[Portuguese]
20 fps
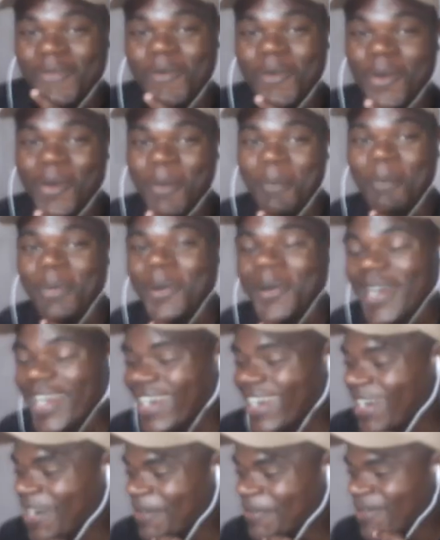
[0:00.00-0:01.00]
foram em
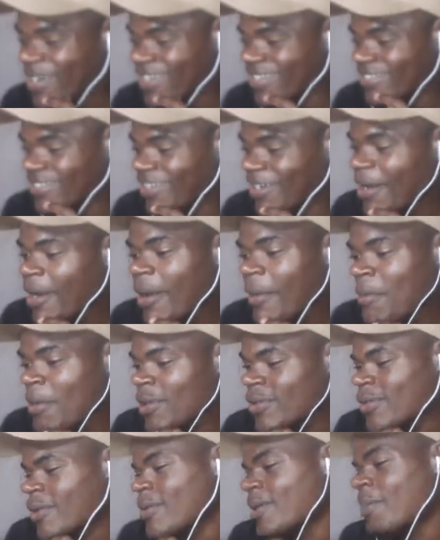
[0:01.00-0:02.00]
Copacabana. Meu
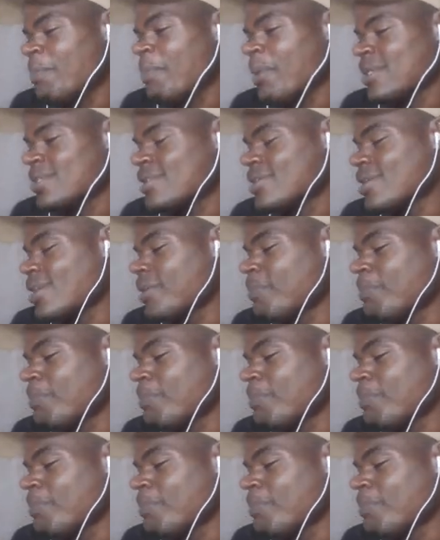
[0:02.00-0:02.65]
sonho é passar